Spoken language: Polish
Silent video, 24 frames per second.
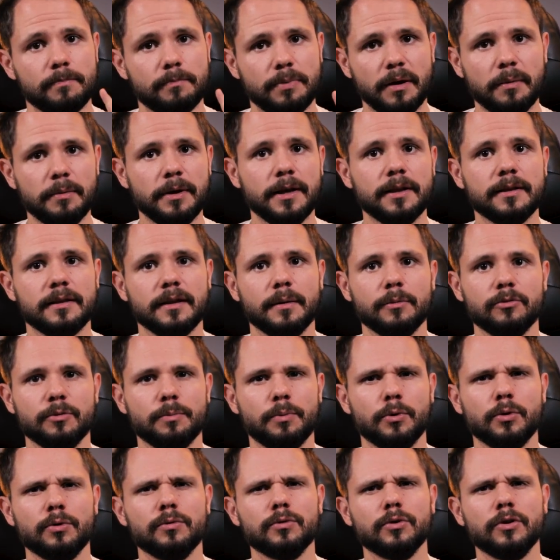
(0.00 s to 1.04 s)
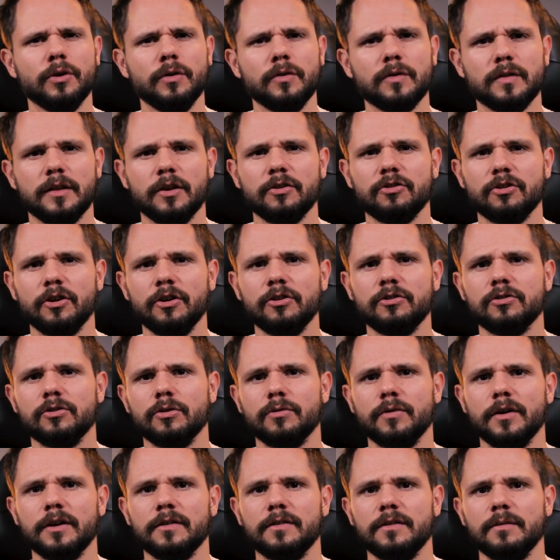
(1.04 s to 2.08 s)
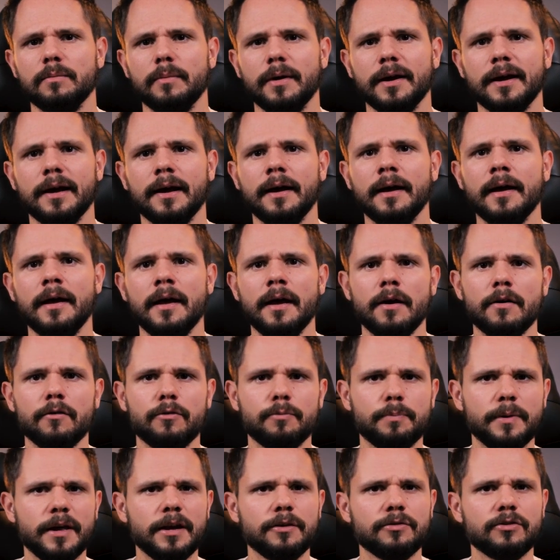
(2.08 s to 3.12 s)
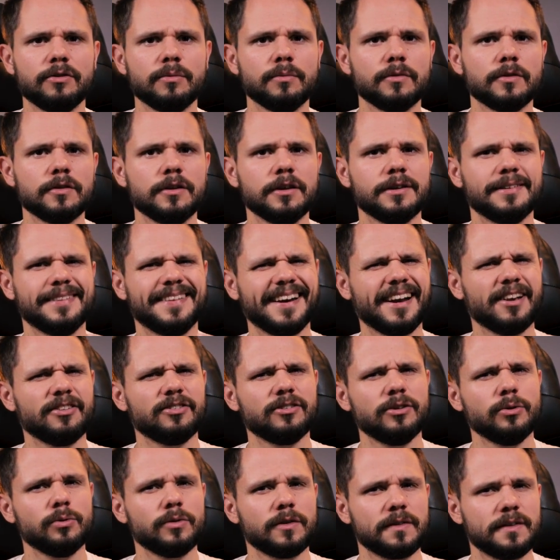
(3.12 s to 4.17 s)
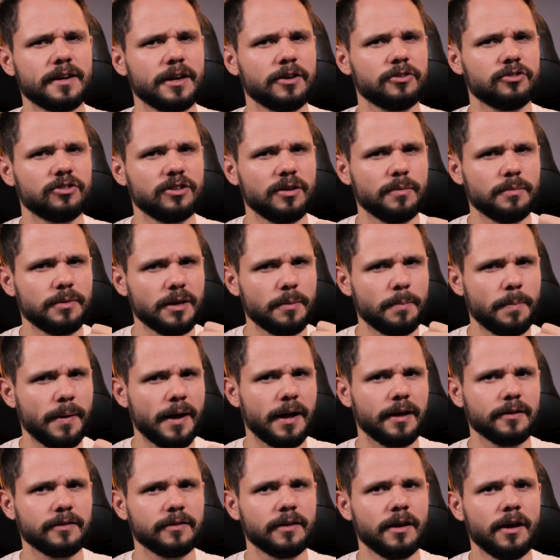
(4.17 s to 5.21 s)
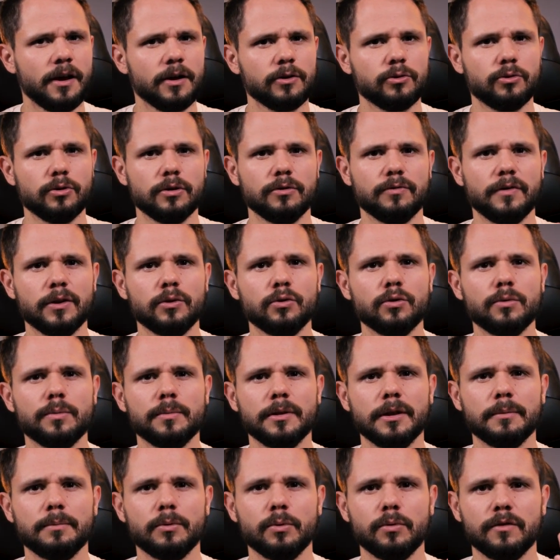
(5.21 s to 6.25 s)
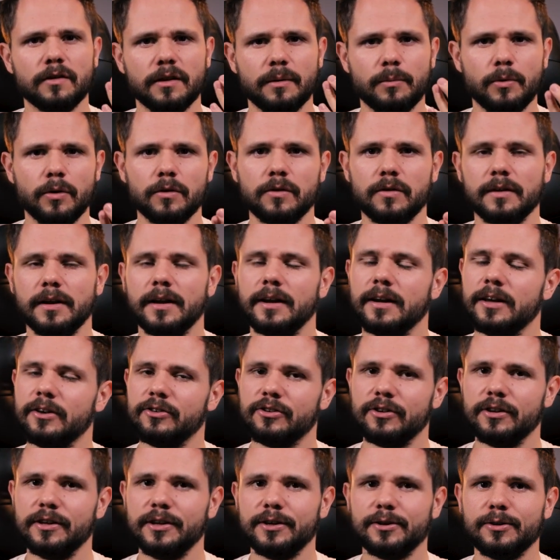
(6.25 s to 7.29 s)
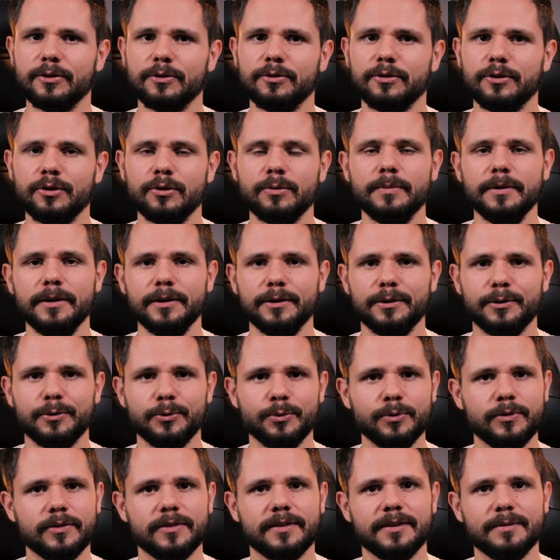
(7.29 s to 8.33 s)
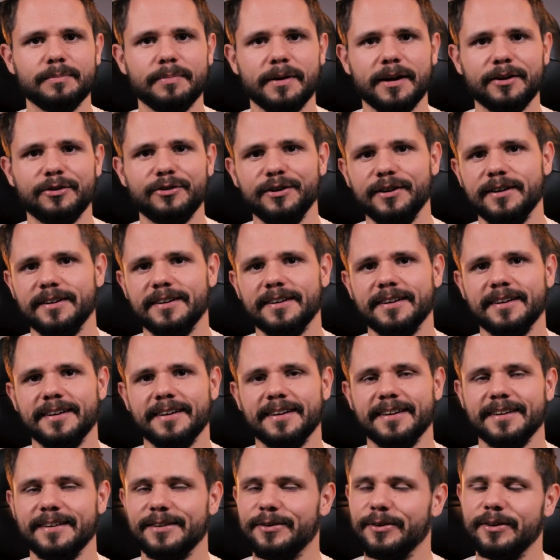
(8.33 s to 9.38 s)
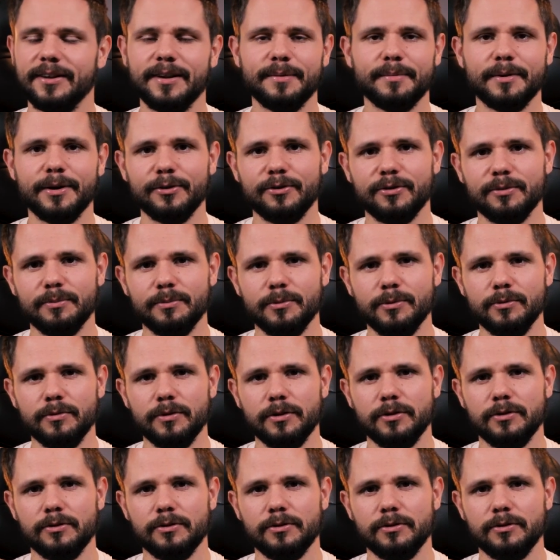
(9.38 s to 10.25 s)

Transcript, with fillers: Pamiętam, że porównując T6 do wersji Mega, w pierwszym z nich drażnił strasznie mnie bas, który według mnie był za mocny, ale jeżeli ktoś lubi tłusty basik, to nie ma o czym mówić.